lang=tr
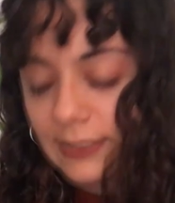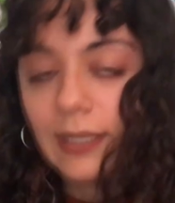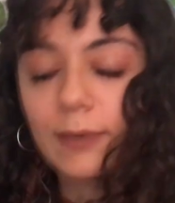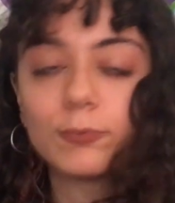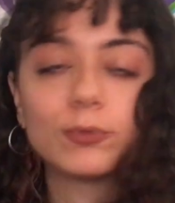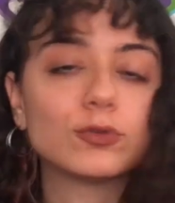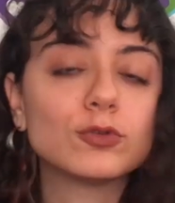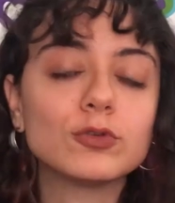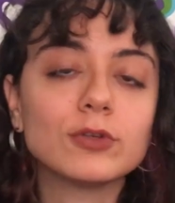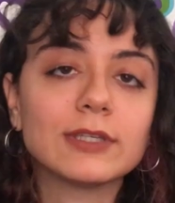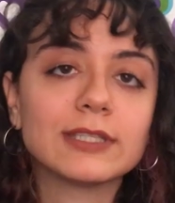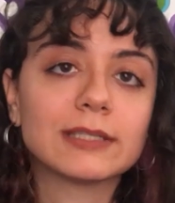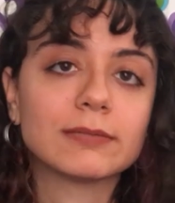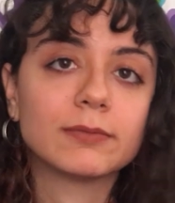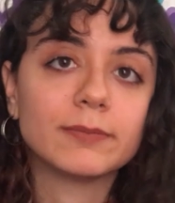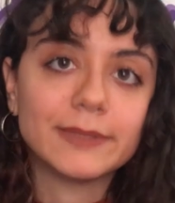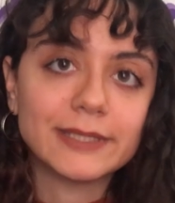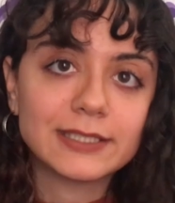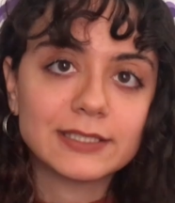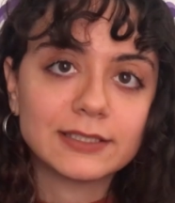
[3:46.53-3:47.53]
da bütün
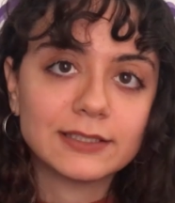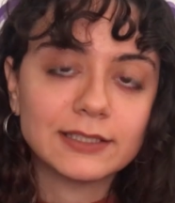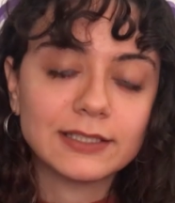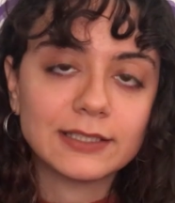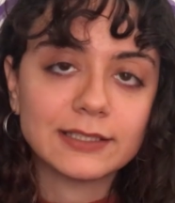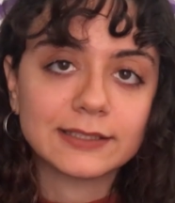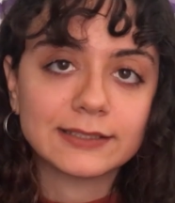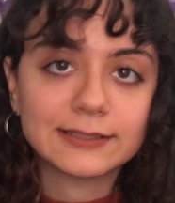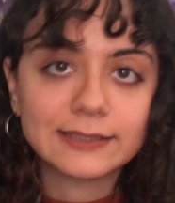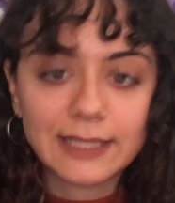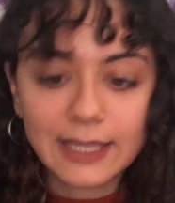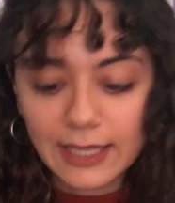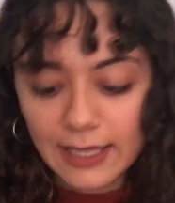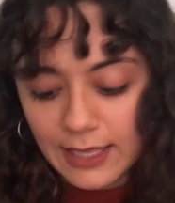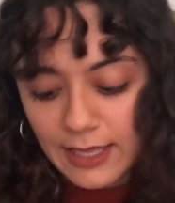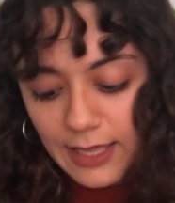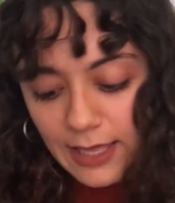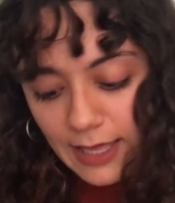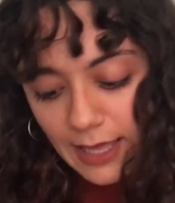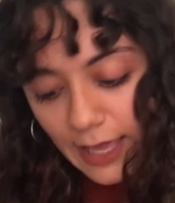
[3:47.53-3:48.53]
kitabı bitirdiğinizde
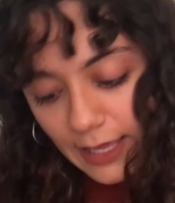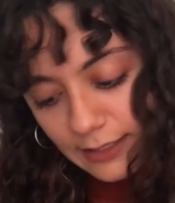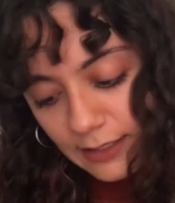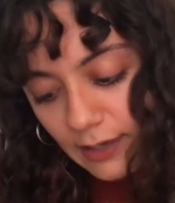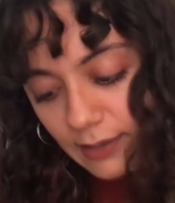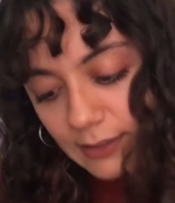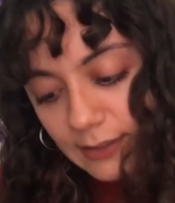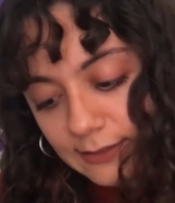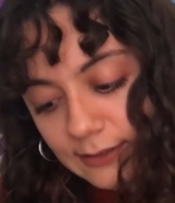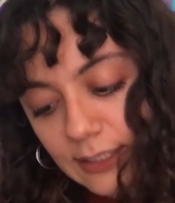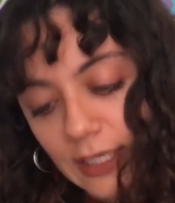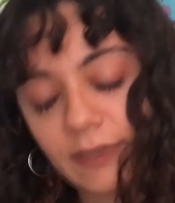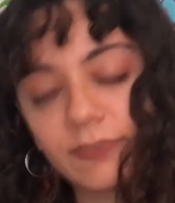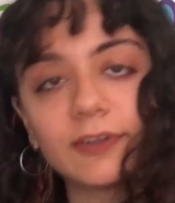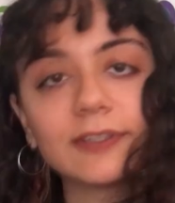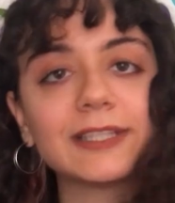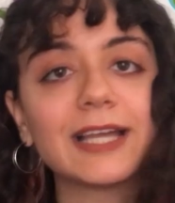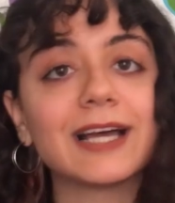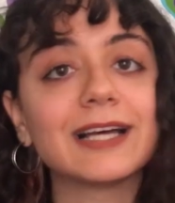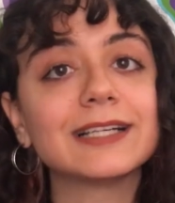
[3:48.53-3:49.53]
en arka
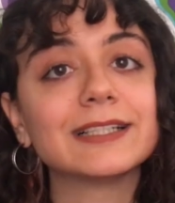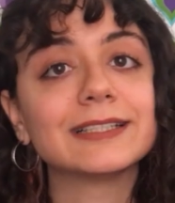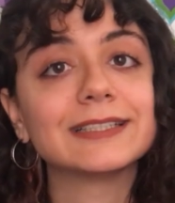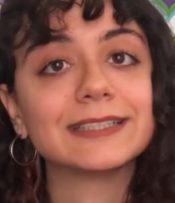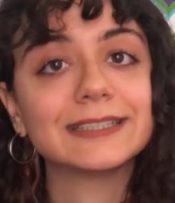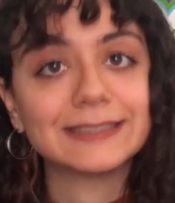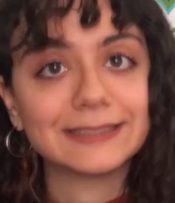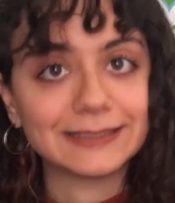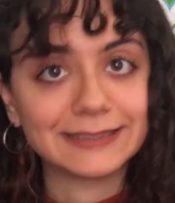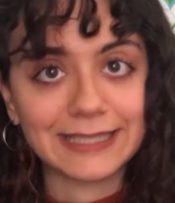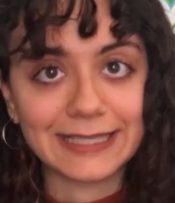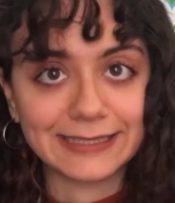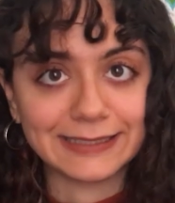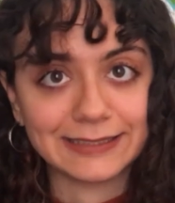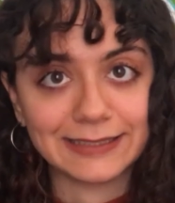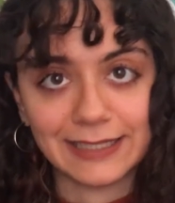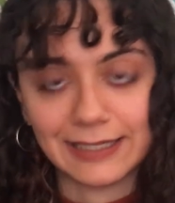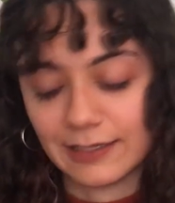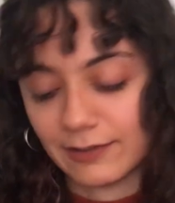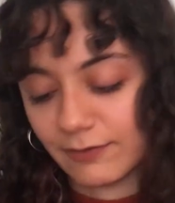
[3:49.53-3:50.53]
sayfada hız
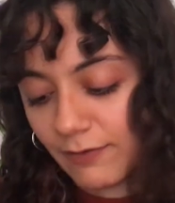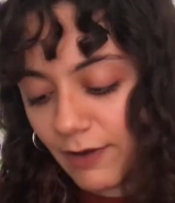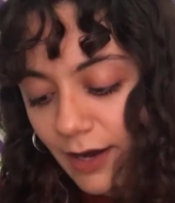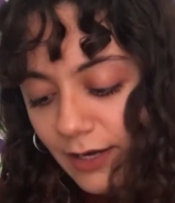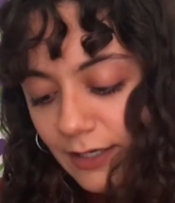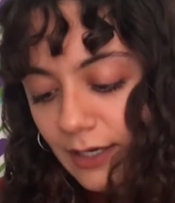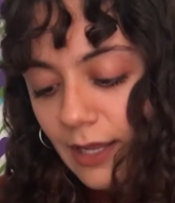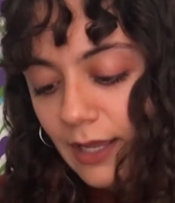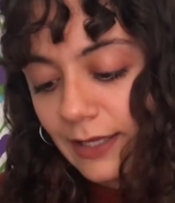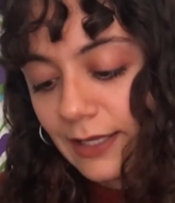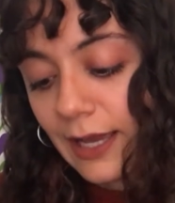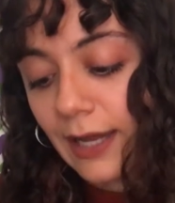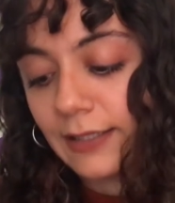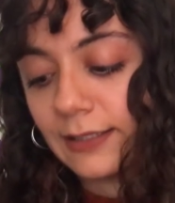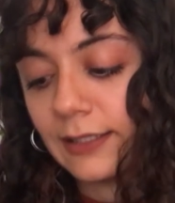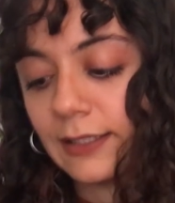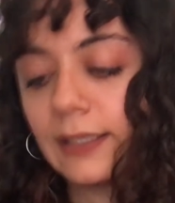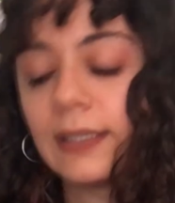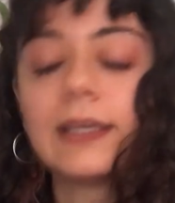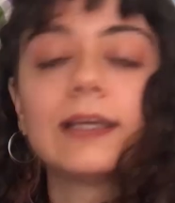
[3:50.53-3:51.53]
testleri var.
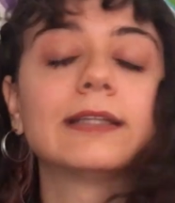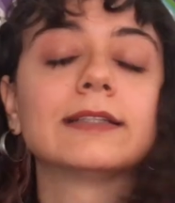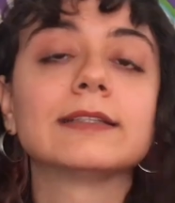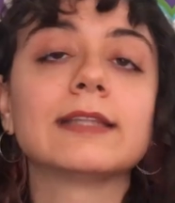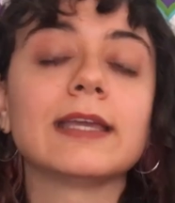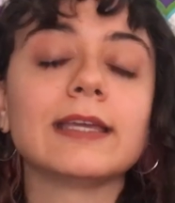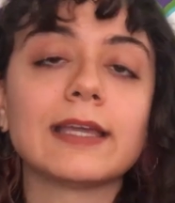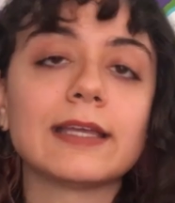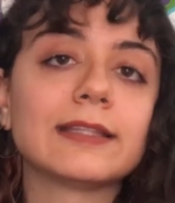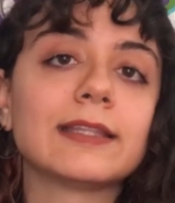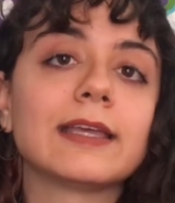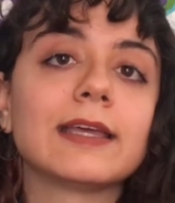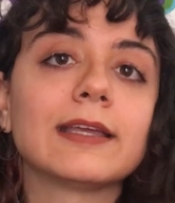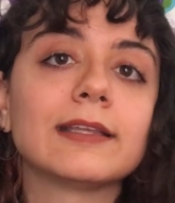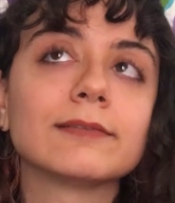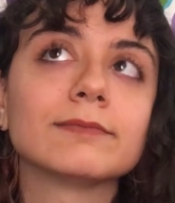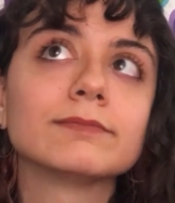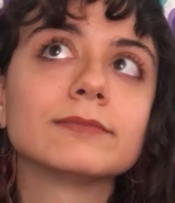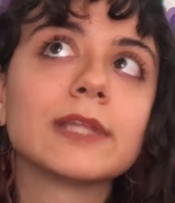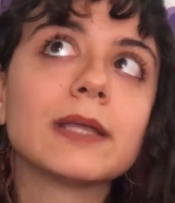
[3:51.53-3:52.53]
Yani
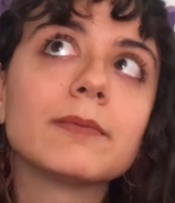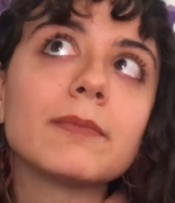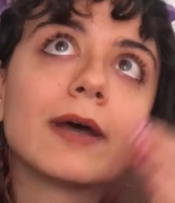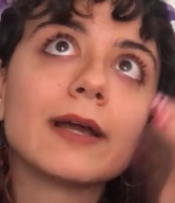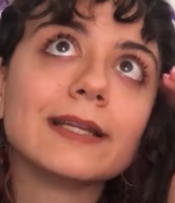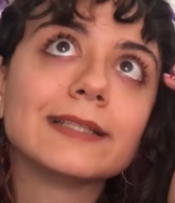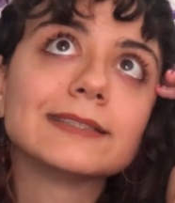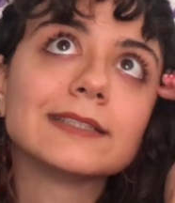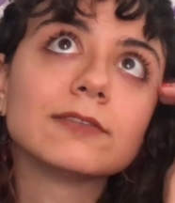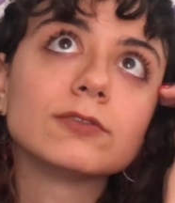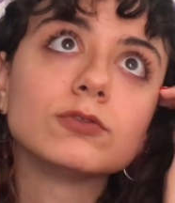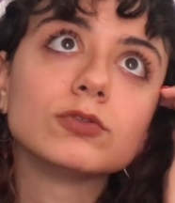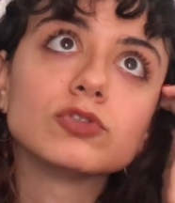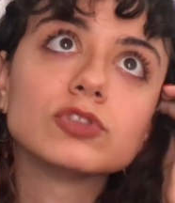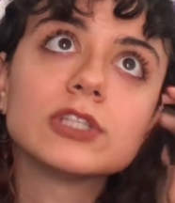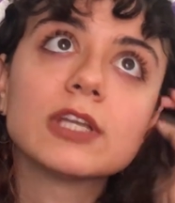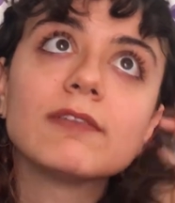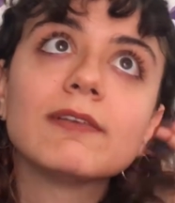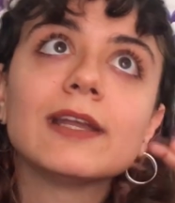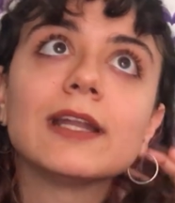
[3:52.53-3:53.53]
TYT'de maalesef
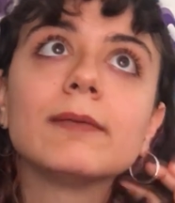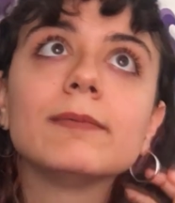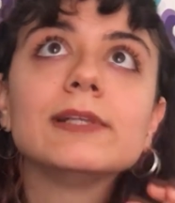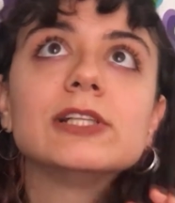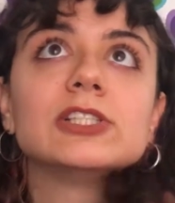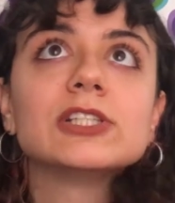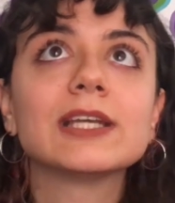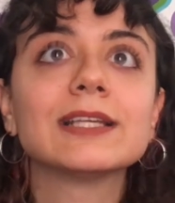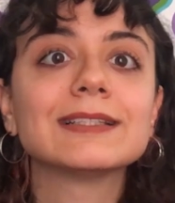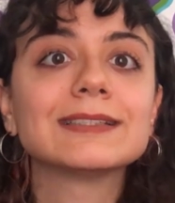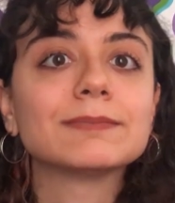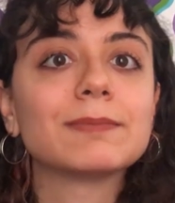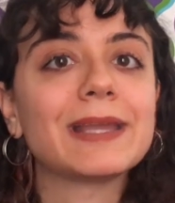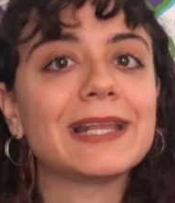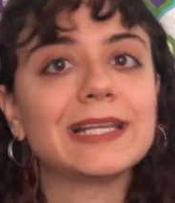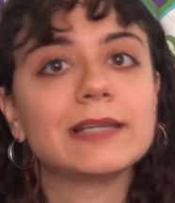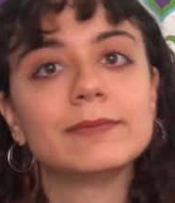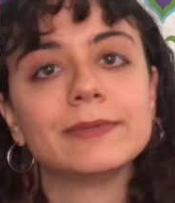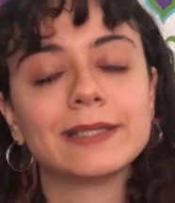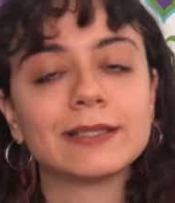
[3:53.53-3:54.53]
Türkçe verebileceğiniz
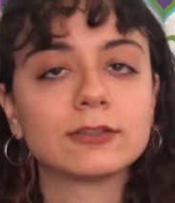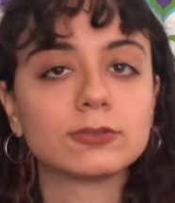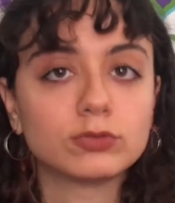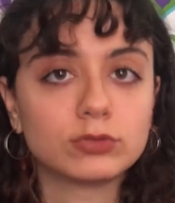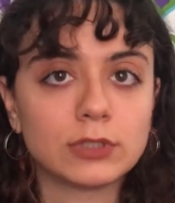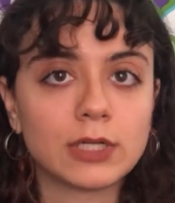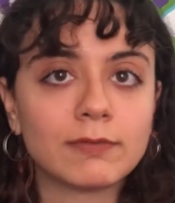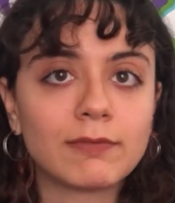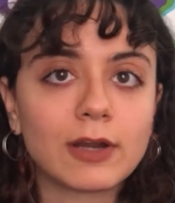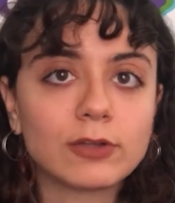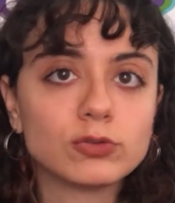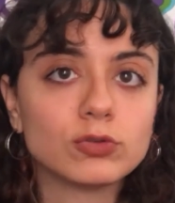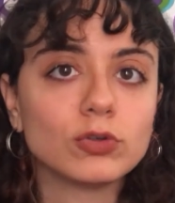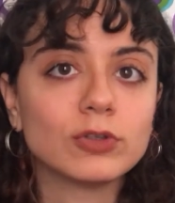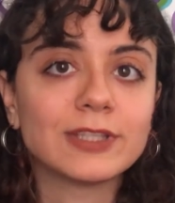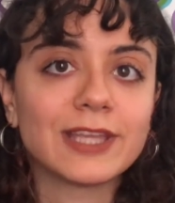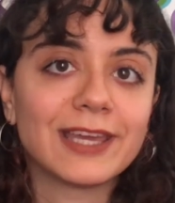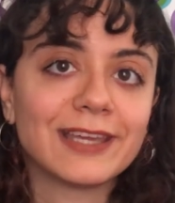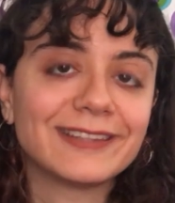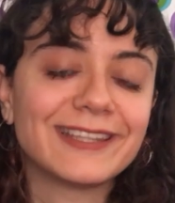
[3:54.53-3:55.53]
belli bir süre var.
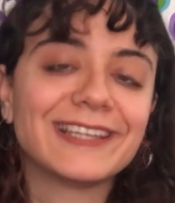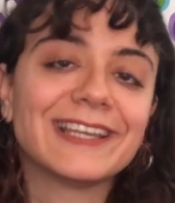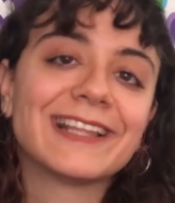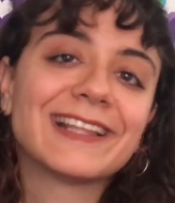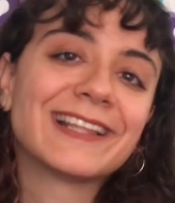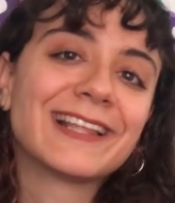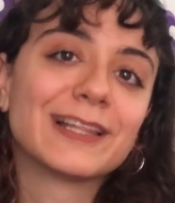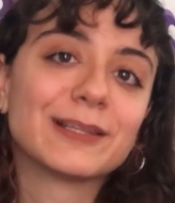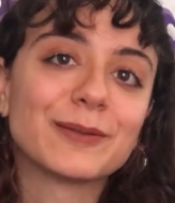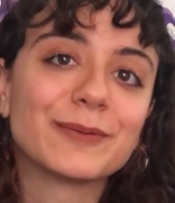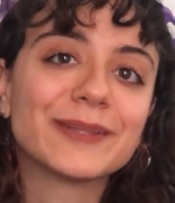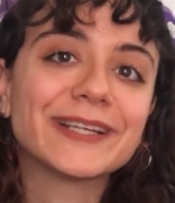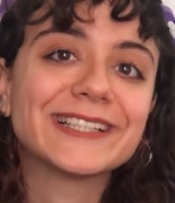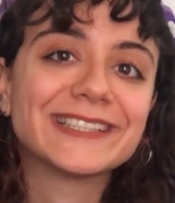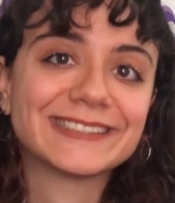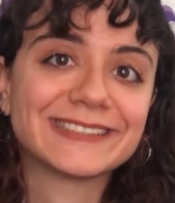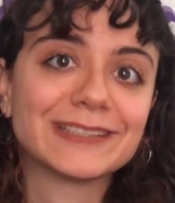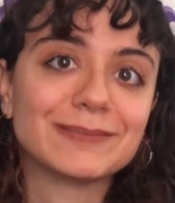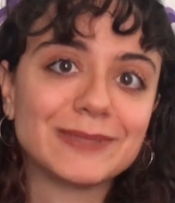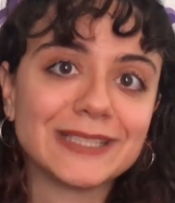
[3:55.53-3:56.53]
Çünkü TYT genel anlamda
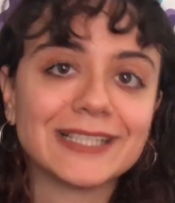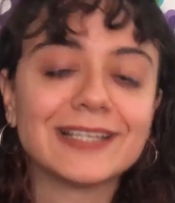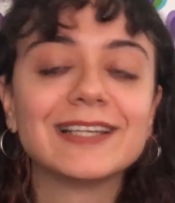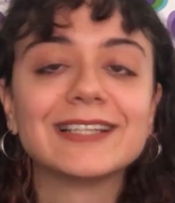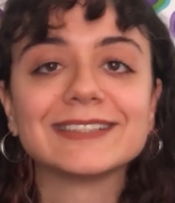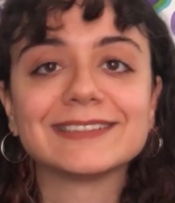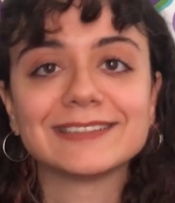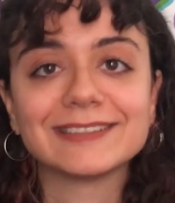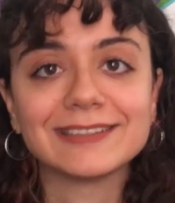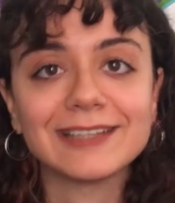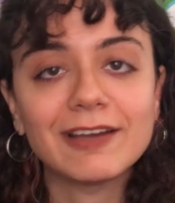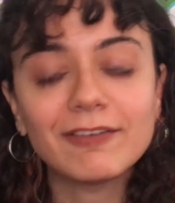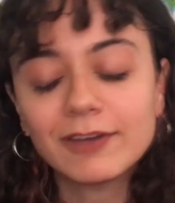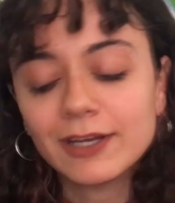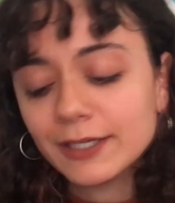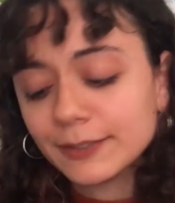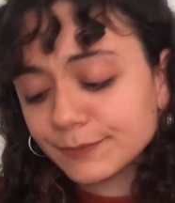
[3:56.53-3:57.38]
kısa bir sınav.